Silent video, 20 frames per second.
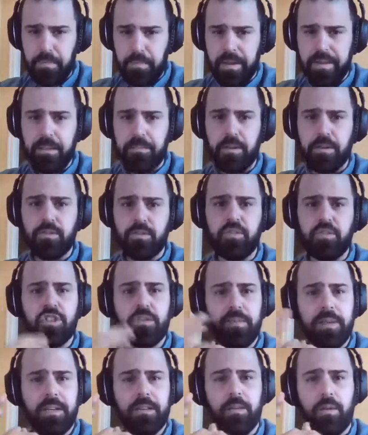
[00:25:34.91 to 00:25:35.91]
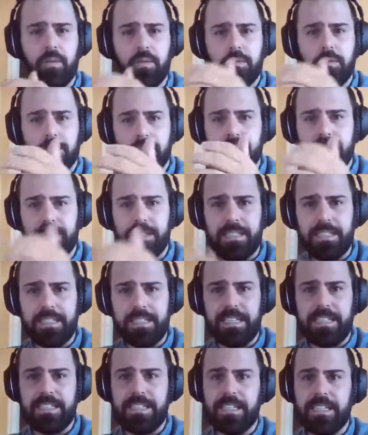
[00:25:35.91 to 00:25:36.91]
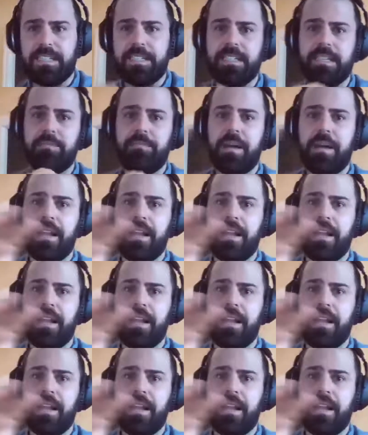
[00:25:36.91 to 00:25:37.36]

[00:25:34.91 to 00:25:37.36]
par des produits chimiques, donc des, des insecticides,